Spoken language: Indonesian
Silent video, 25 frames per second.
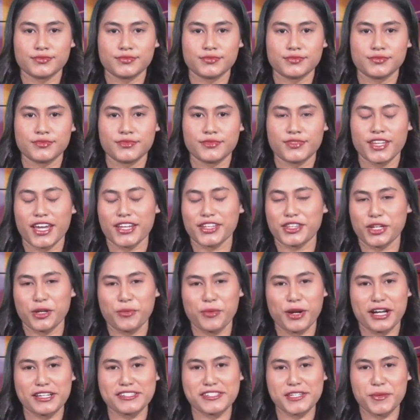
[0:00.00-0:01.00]
Ya, terima
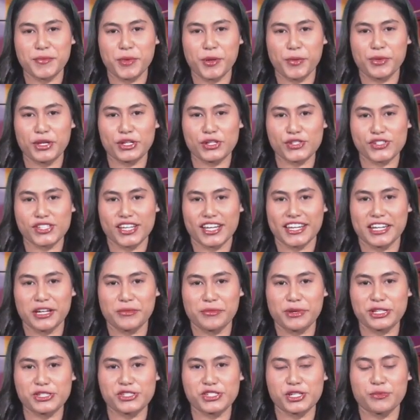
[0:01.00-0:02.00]
kasih pemirsa Anda
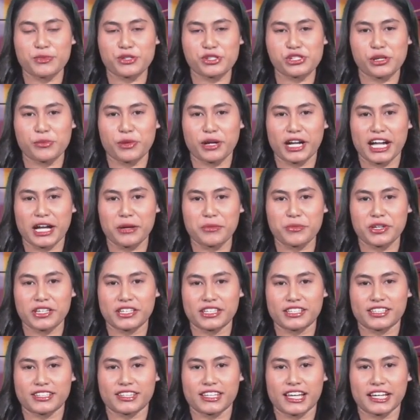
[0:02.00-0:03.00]
masih bersama kami di
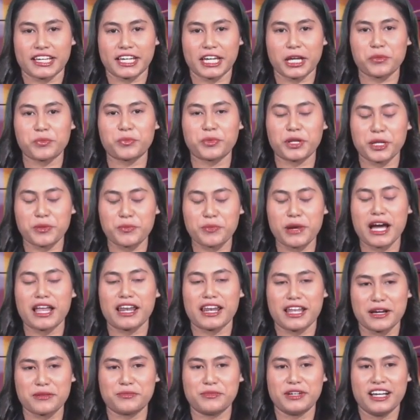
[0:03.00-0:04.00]
Detak Kepri
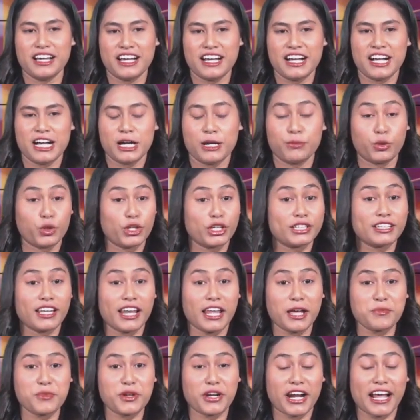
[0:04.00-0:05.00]
Malam. Mudik telah
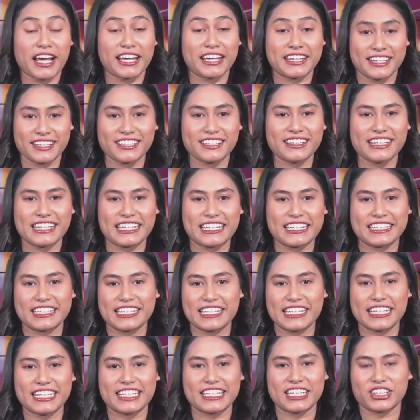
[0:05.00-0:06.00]
berakhir,
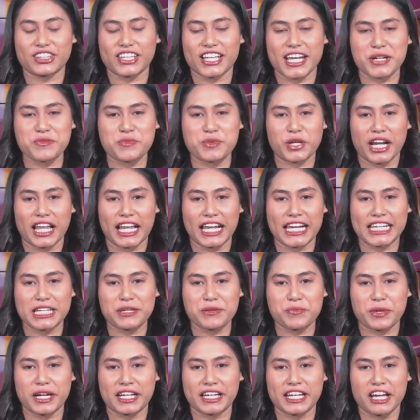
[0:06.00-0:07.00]
kini kita beralih
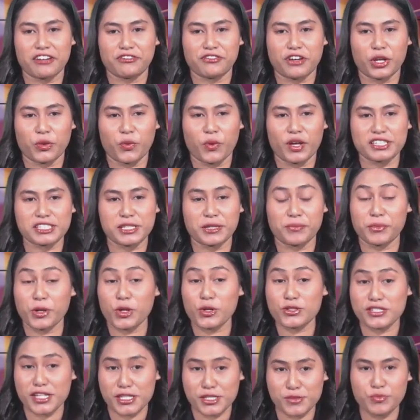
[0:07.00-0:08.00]
pada evaluasi
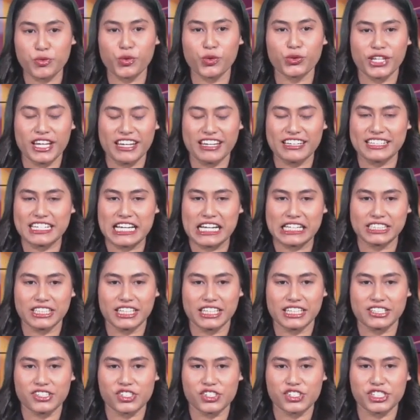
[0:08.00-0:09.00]
proses mudik dan
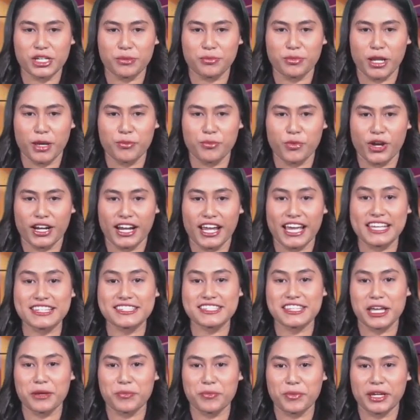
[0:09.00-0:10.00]
kinerja Pelabuhan
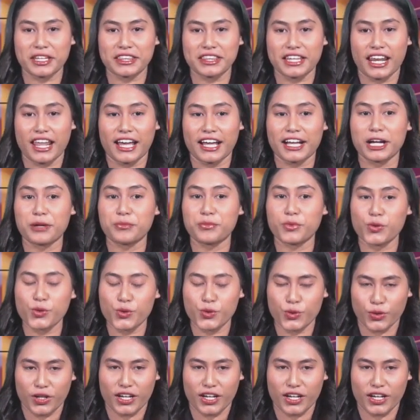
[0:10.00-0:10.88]
STP Telaga Punggur.